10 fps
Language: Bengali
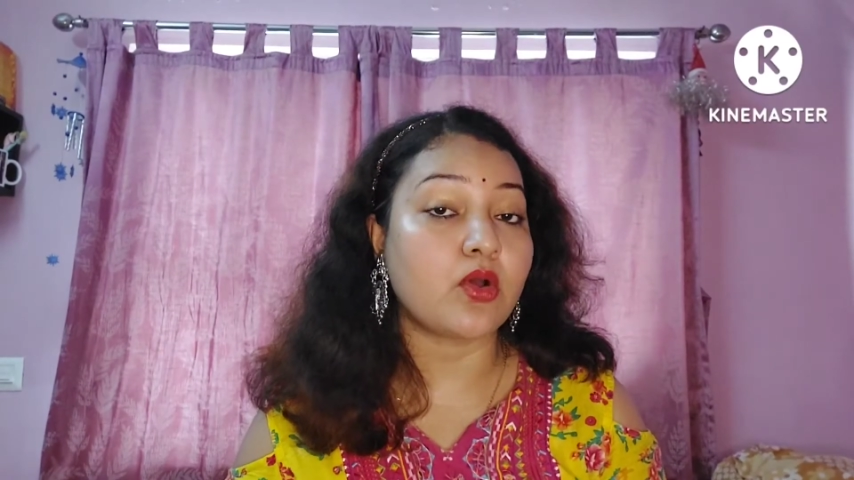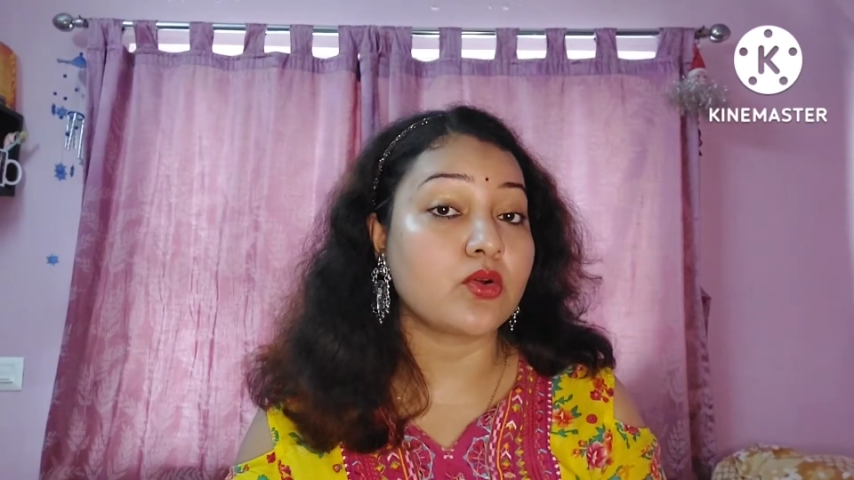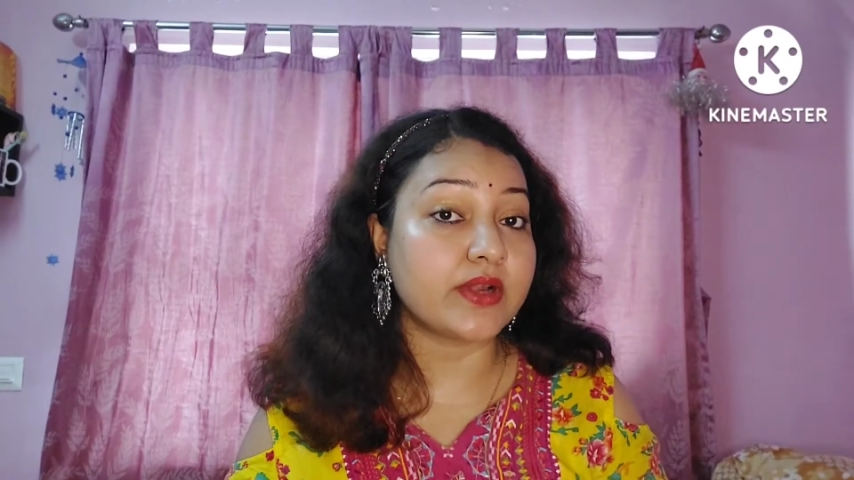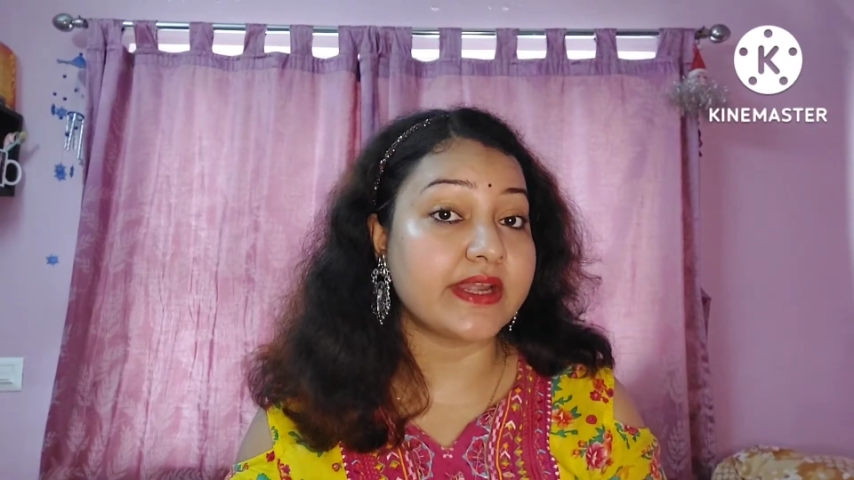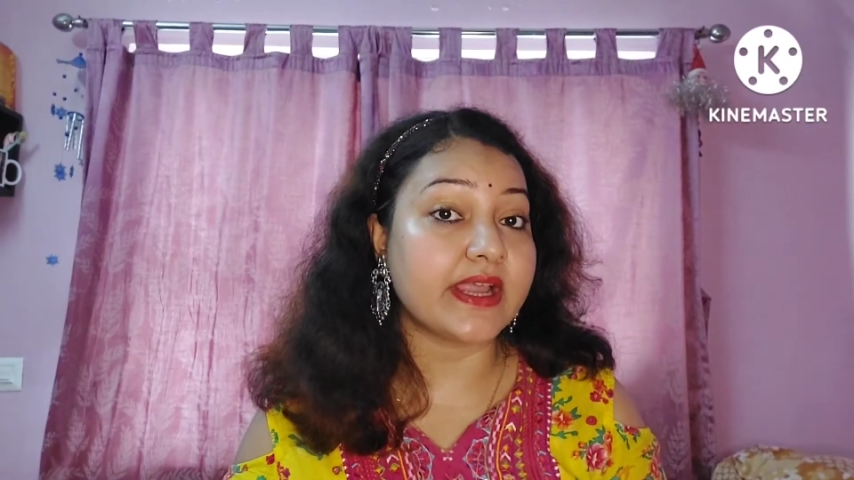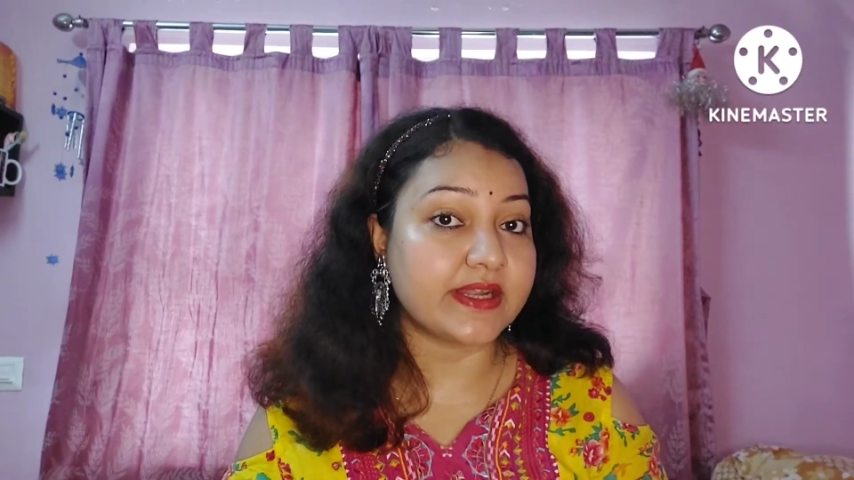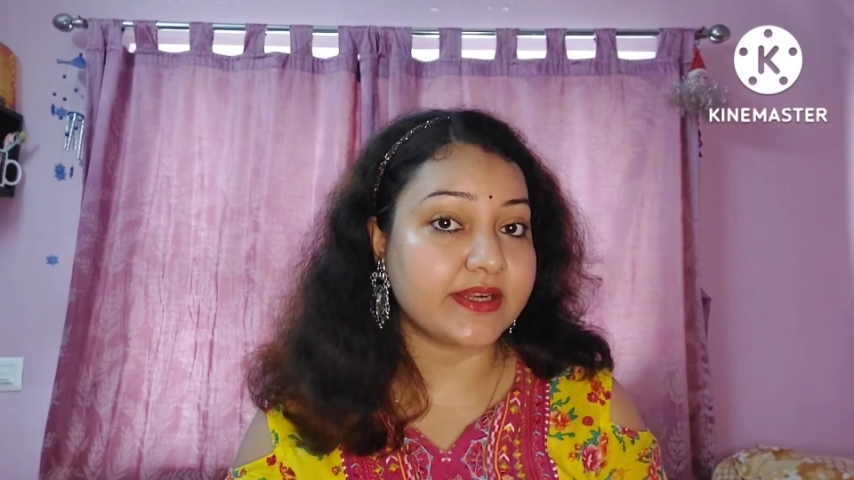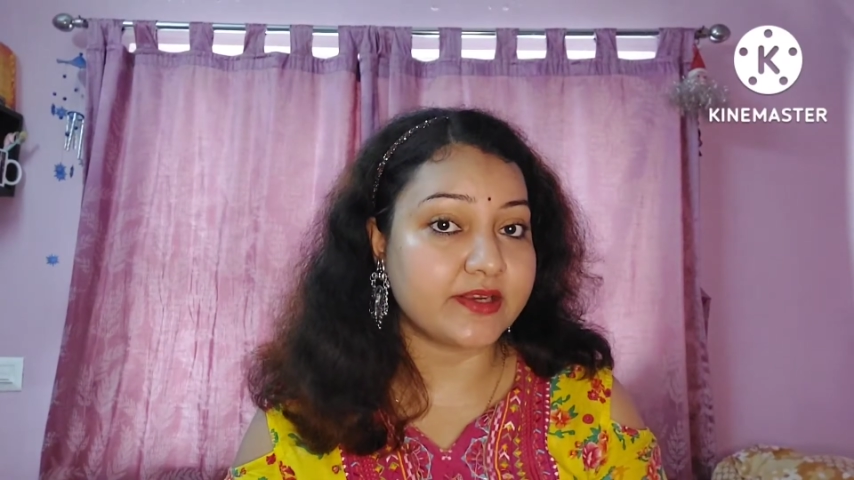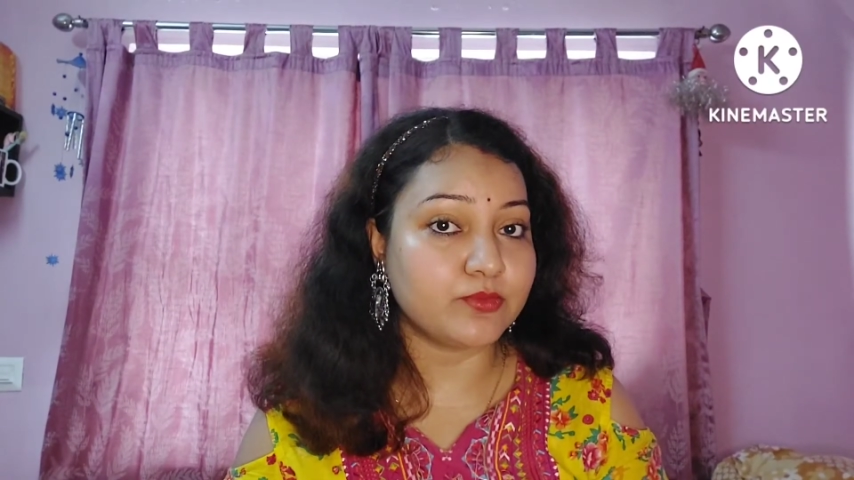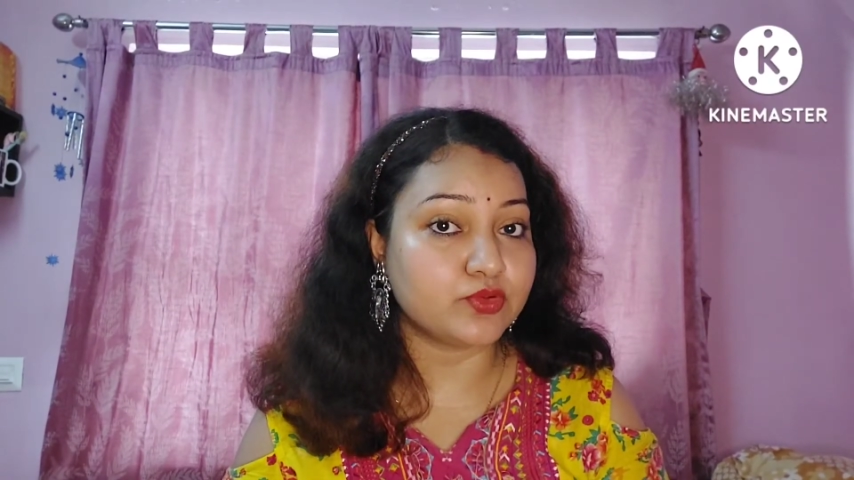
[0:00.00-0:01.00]
করোনারি
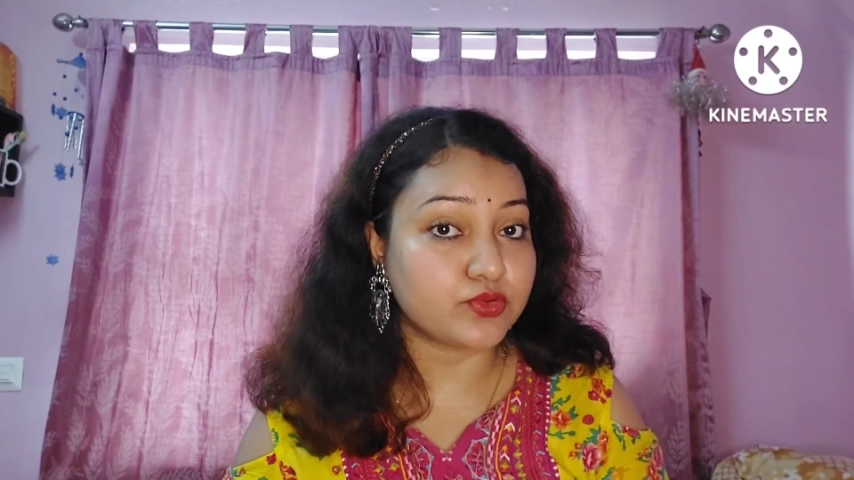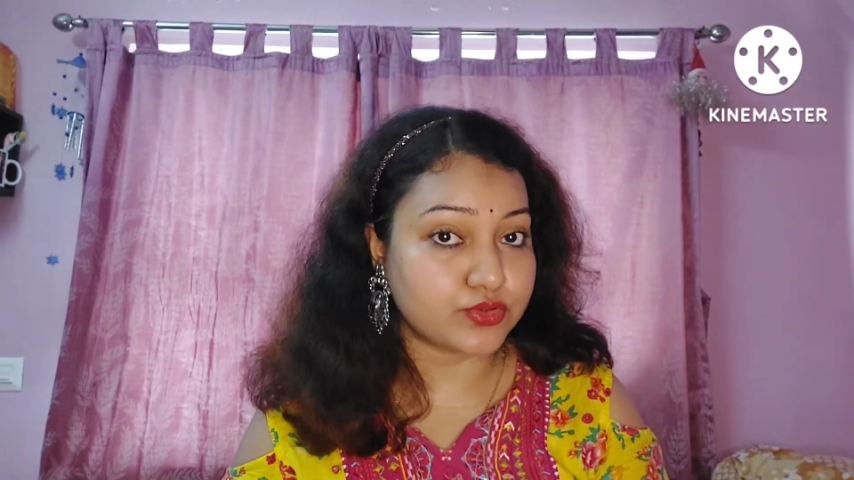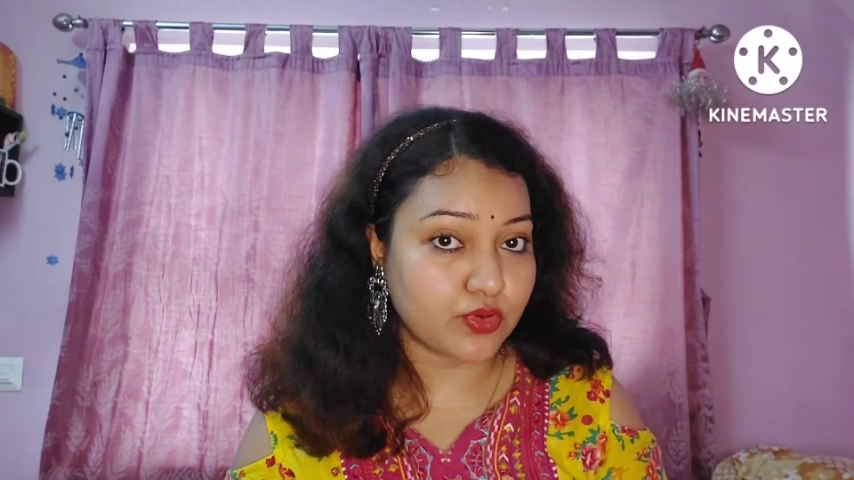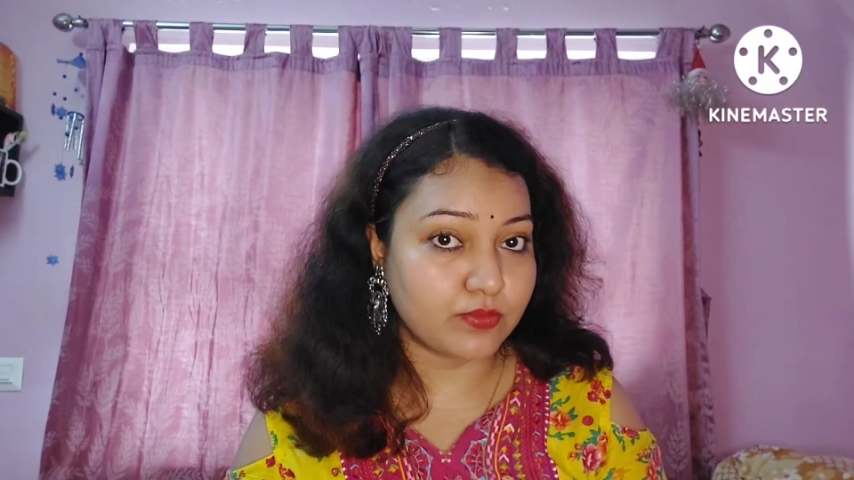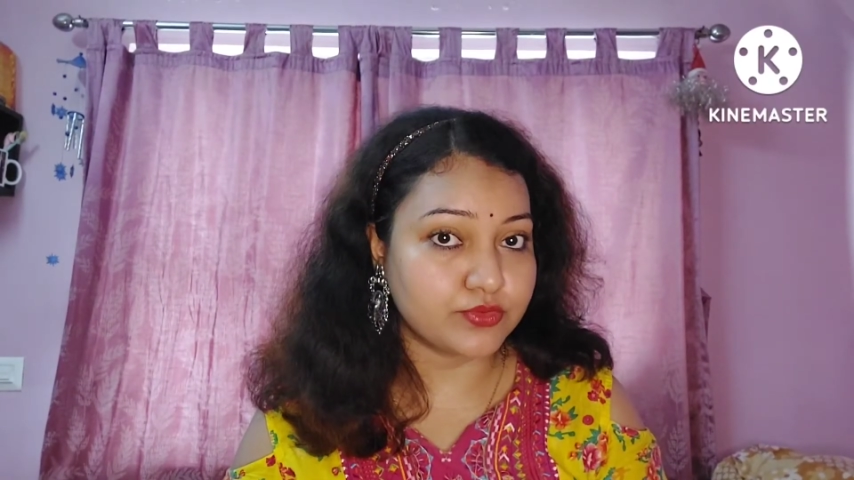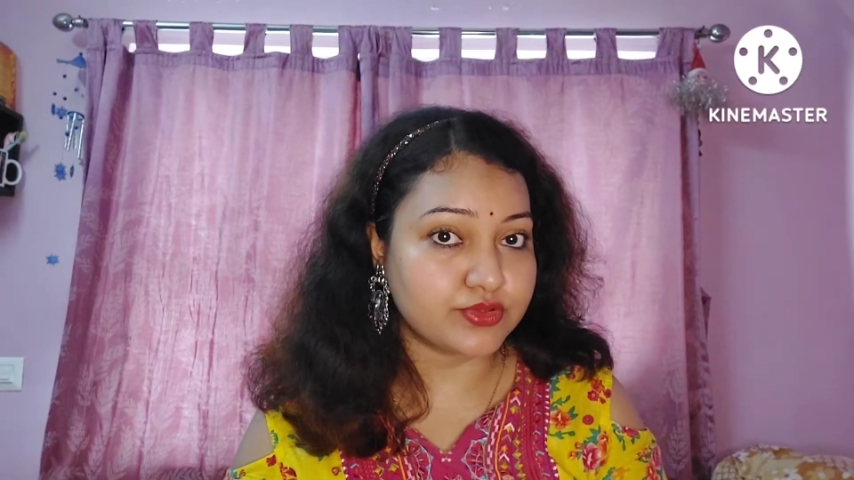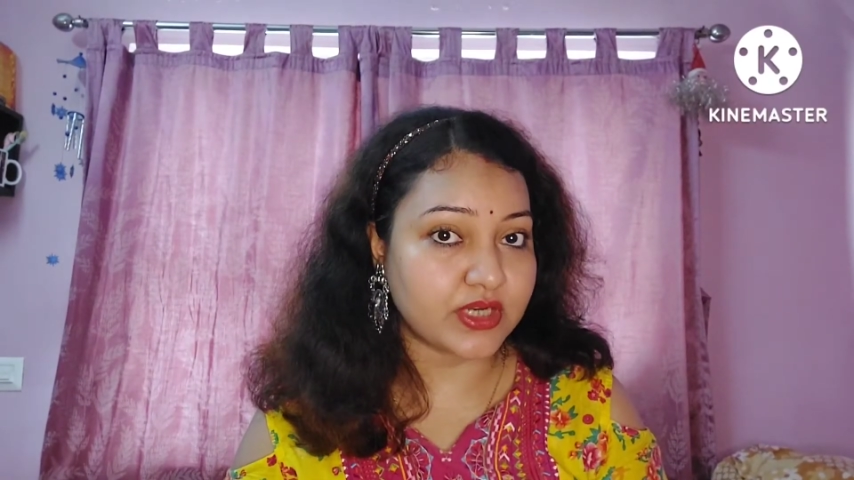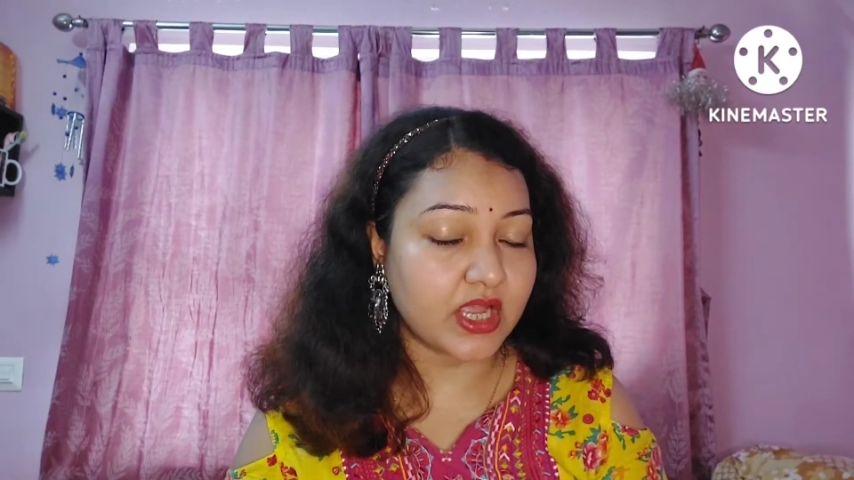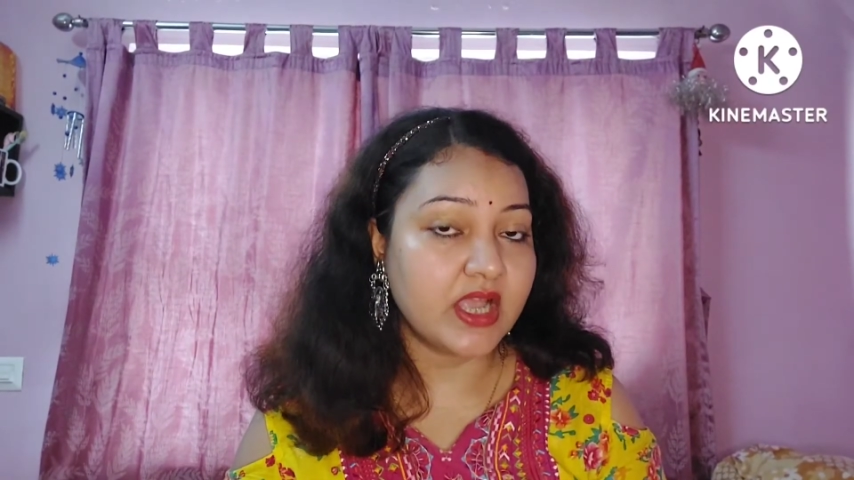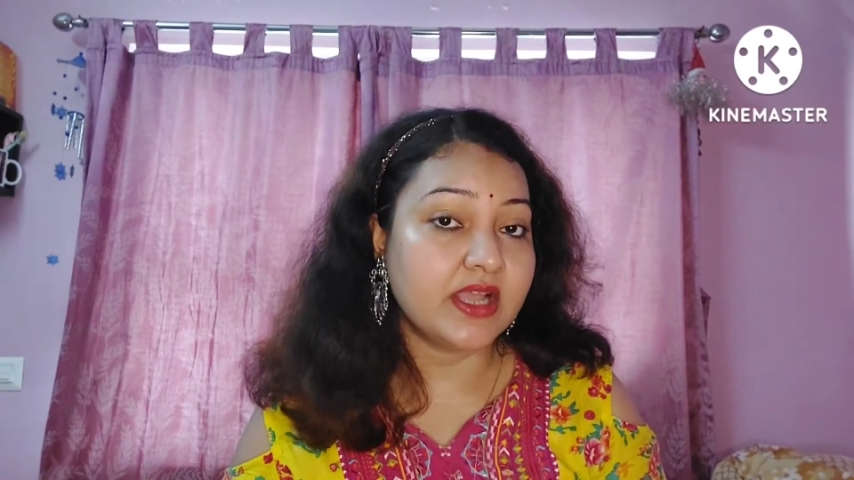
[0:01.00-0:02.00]
আটারির মতো সমস্যা